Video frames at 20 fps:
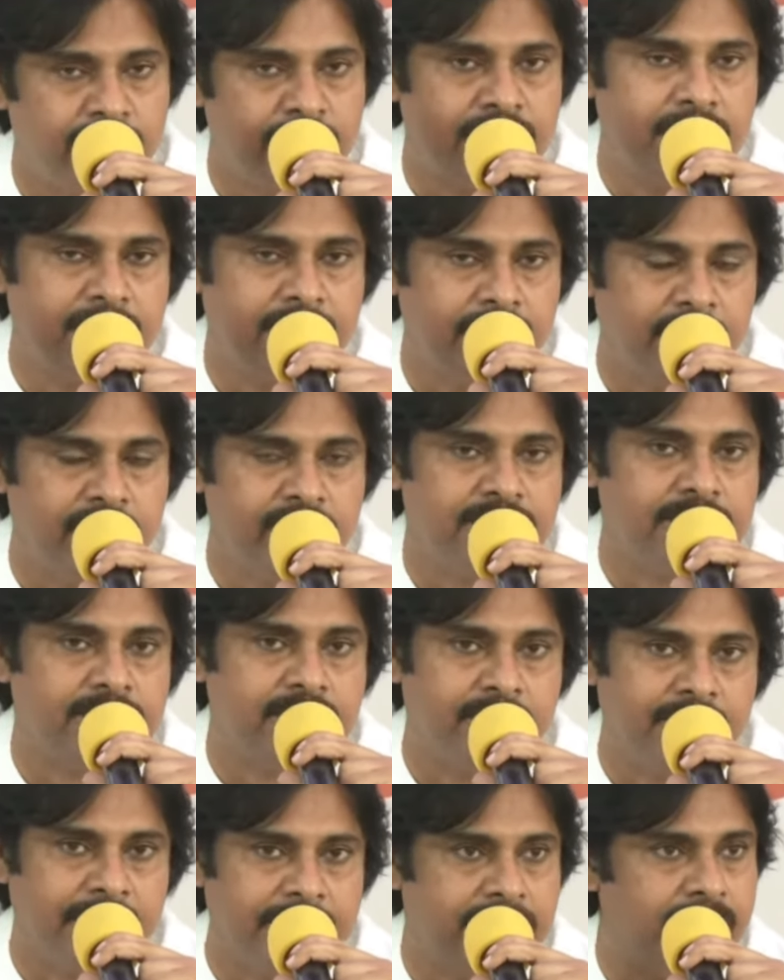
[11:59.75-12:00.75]
ఉంటుంది
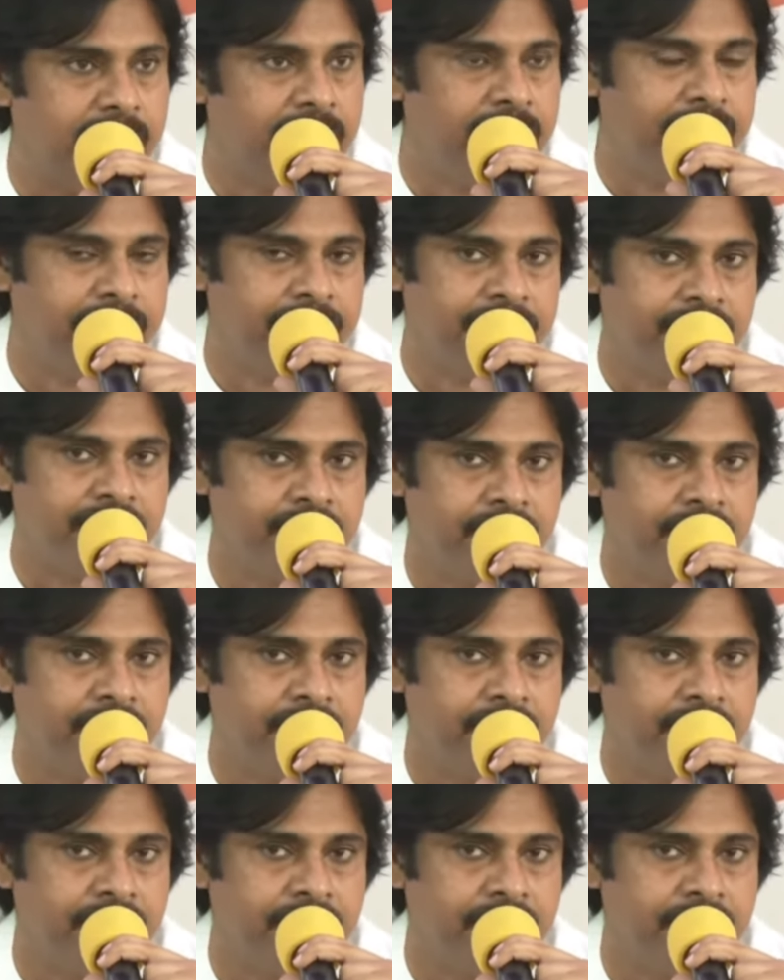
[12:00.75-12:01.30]
భవిష్యత్తులో పదవులు